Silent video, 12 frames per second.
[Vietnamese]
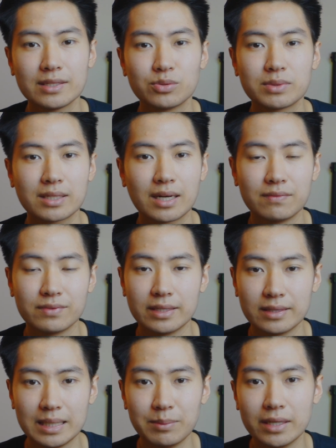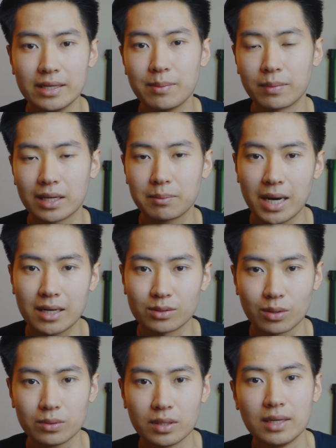là chúng ta cần phải tìm đến điểm cân bằng
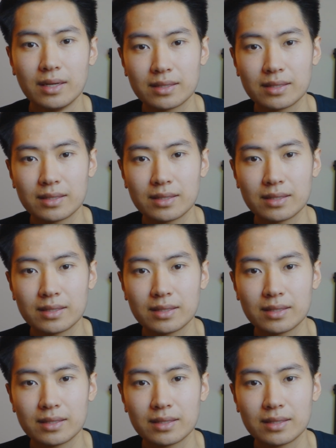thôi.